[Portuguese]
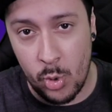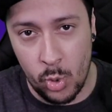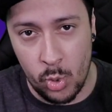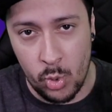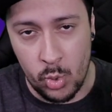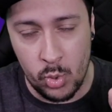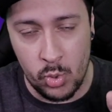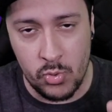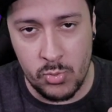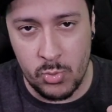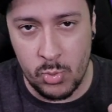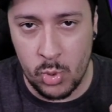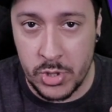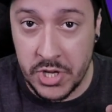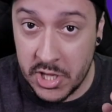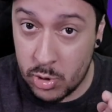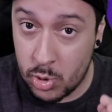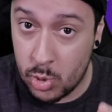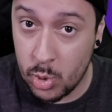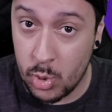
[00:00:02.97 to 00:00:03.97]
um
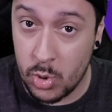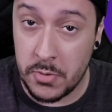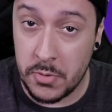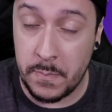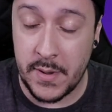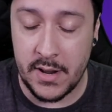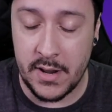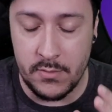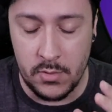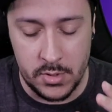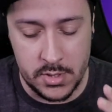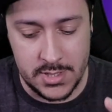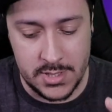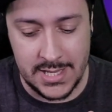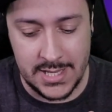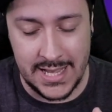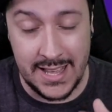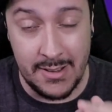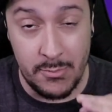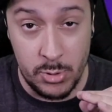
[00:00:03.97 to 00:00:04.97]
monitor para você,